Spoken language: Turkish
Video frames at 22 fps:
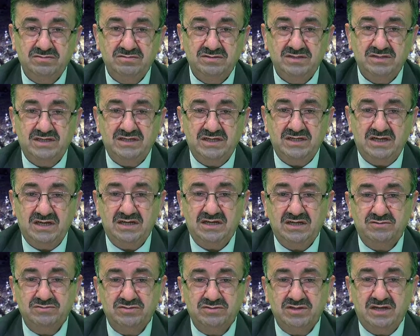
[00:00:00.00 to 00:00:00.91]
Yani
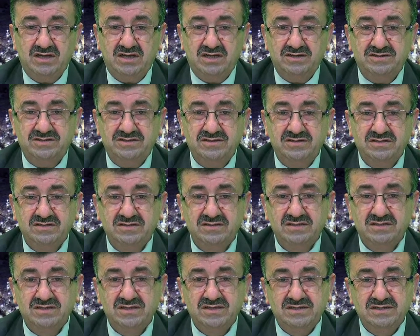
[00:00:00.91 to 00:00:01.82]
Allahu Teala'nın
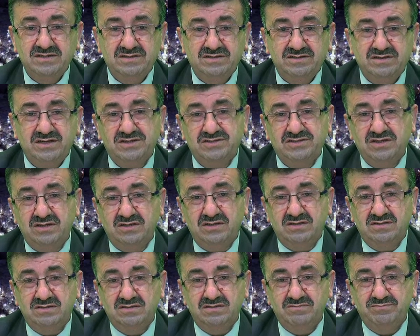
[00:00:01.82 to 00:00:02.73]
nasıl
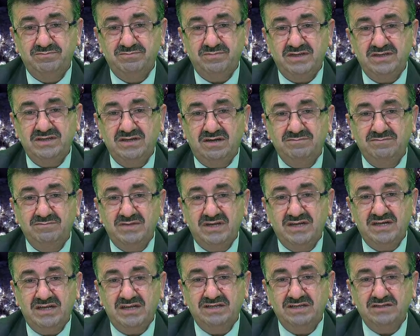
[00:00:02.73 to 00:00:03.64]

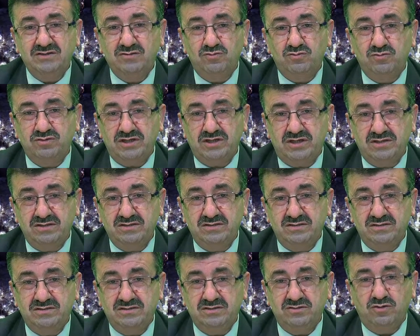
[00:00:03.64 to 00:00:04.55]
peygamberlerini kurtardığını,
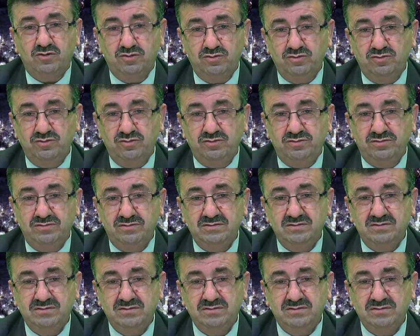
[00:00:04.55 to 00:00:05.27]
koruduğunu,